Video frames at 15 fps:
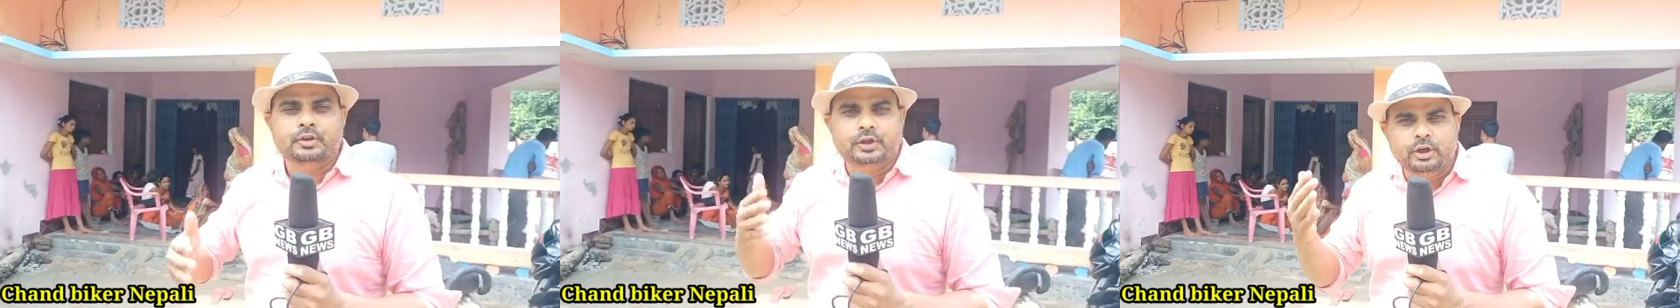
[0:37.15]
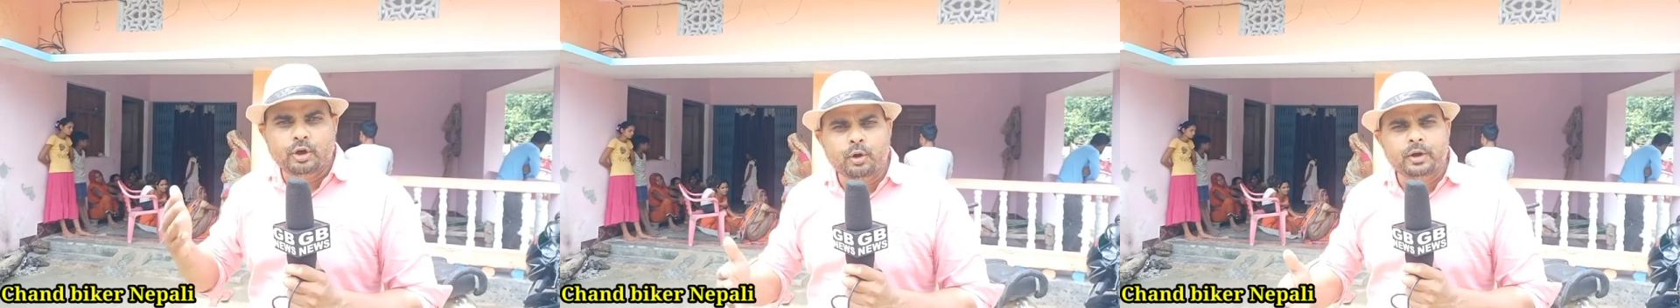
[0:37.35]

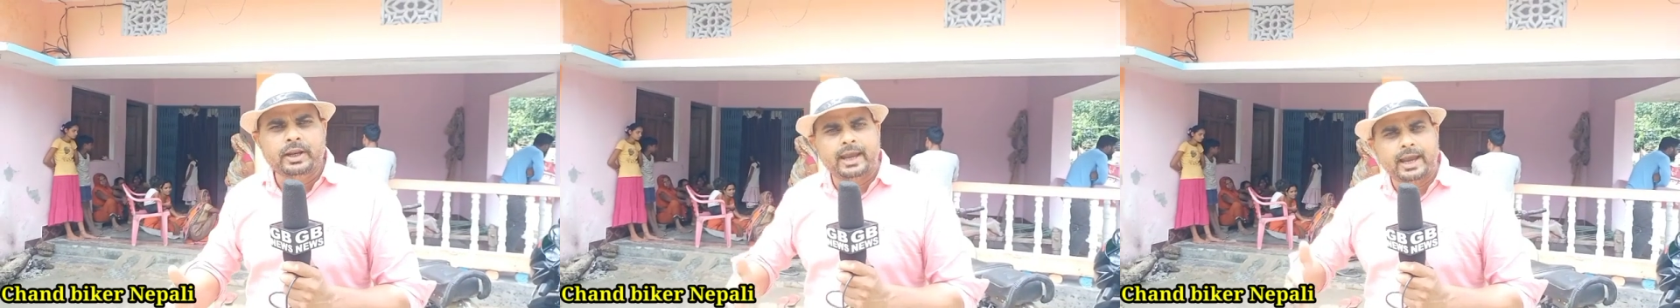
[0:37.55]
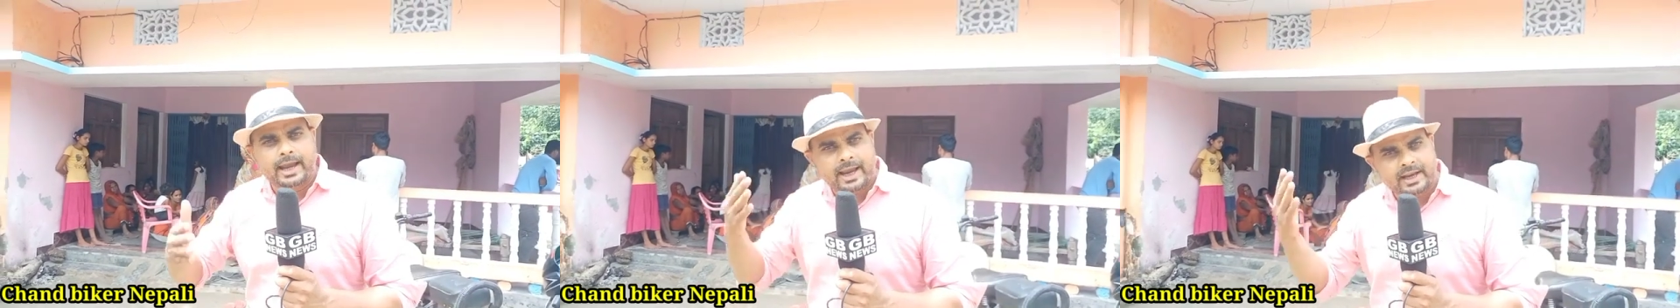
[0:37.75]

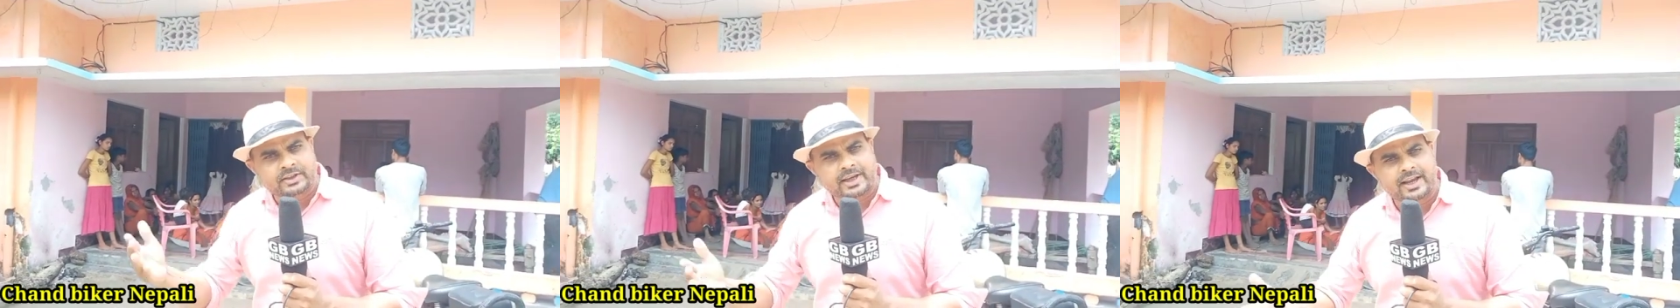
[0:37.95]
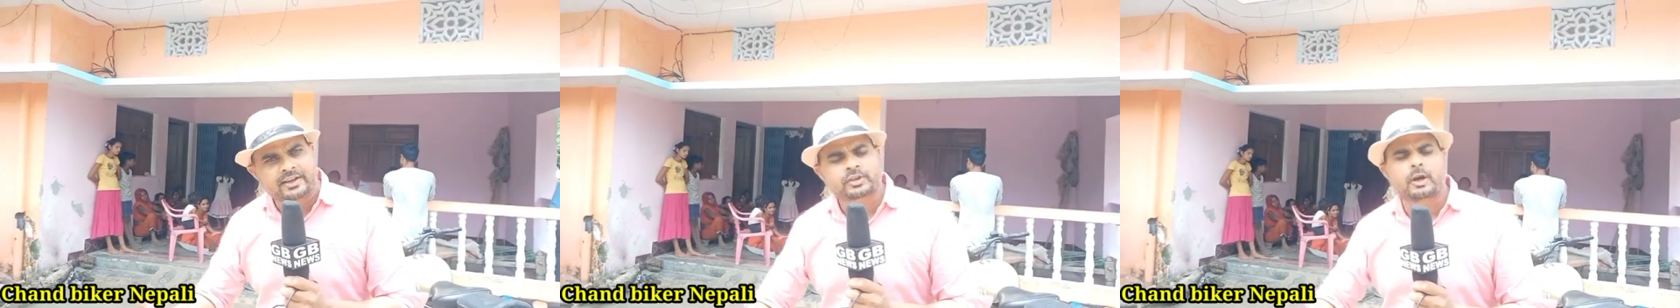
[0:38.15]
जिन्होंने
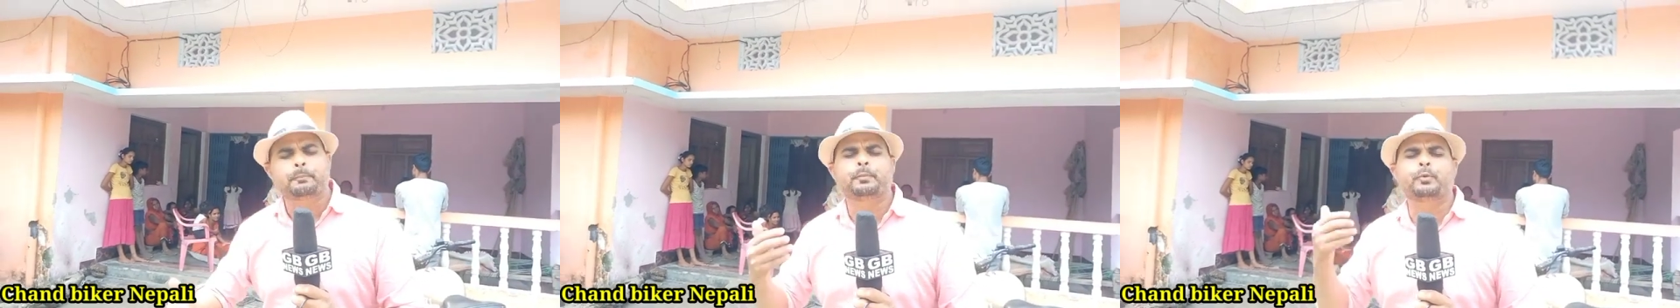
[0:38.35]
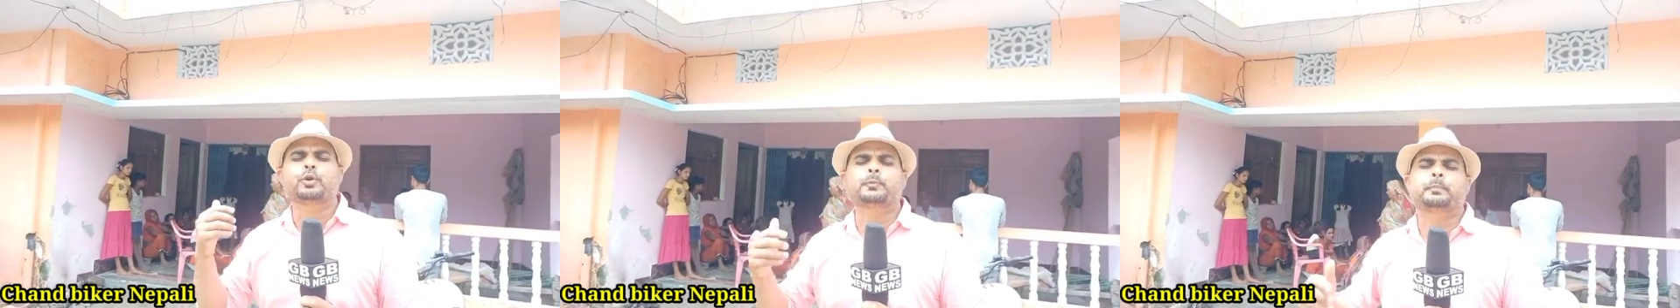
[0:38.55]
ऐसा
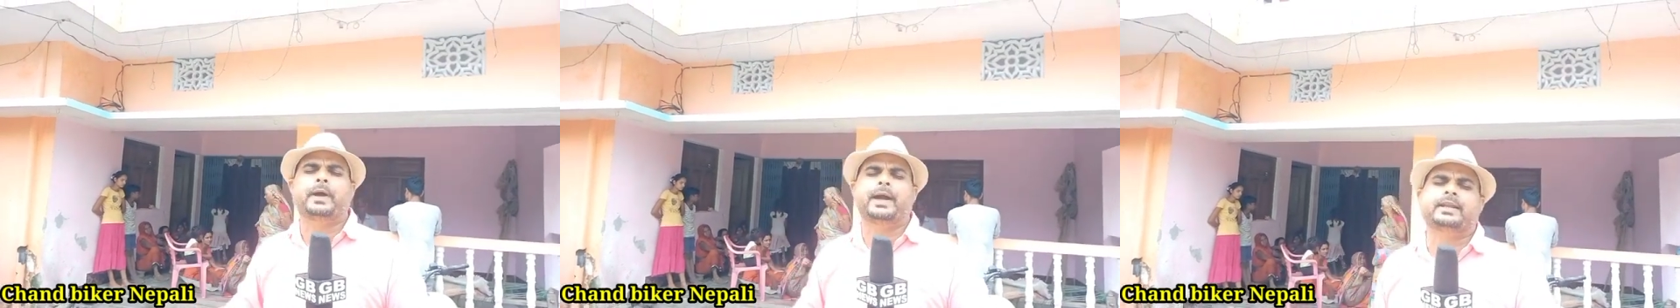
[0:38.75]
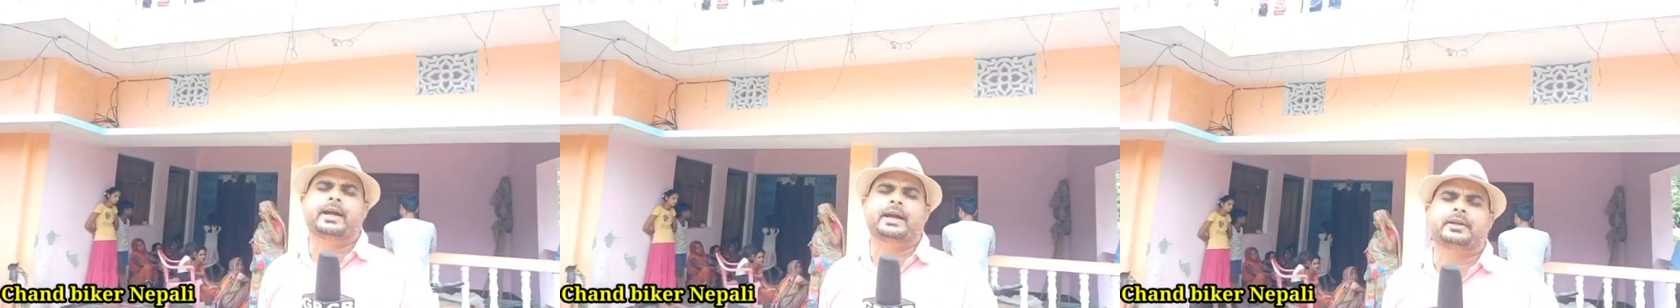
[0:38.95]
सपूत
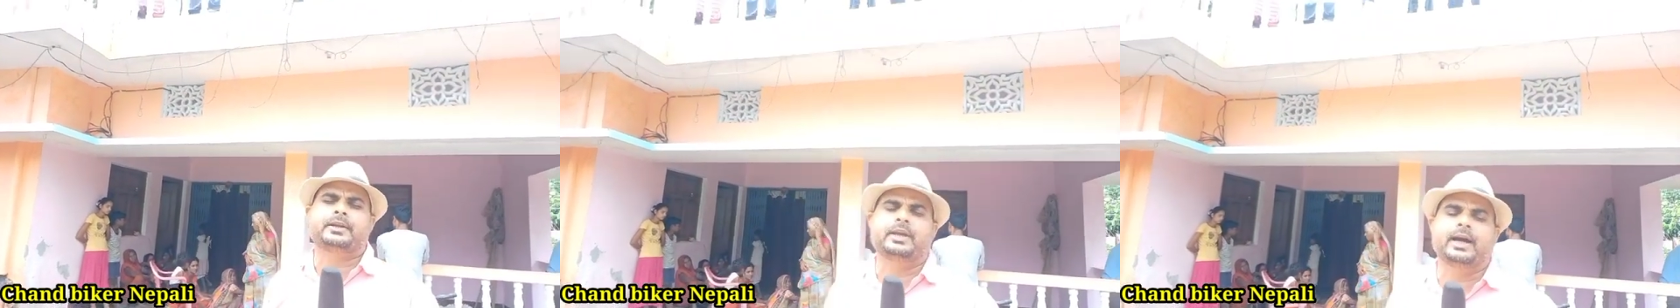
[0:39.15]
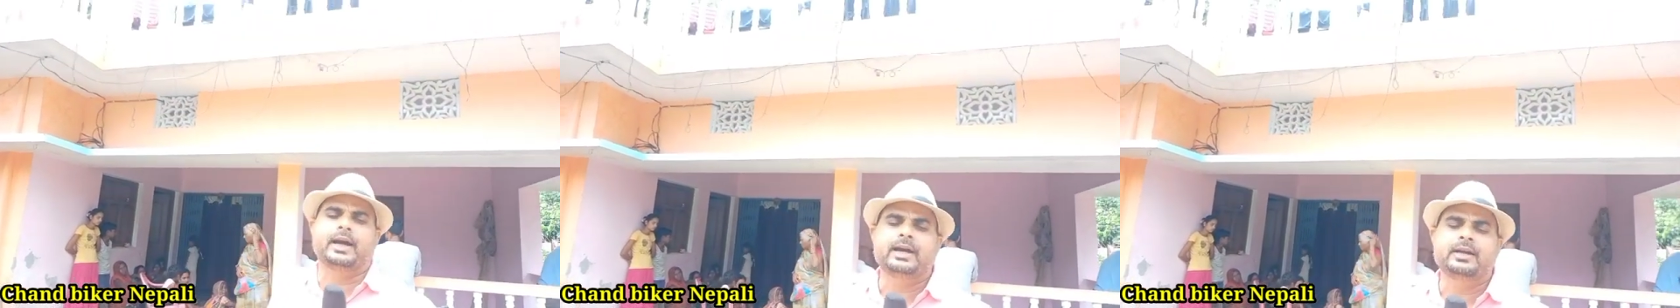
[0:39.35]
पैदा
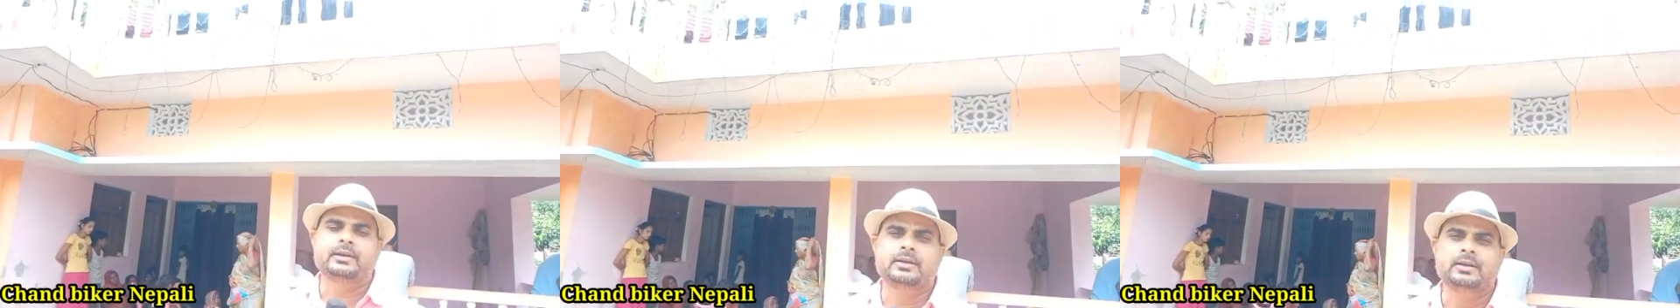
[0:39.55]
किया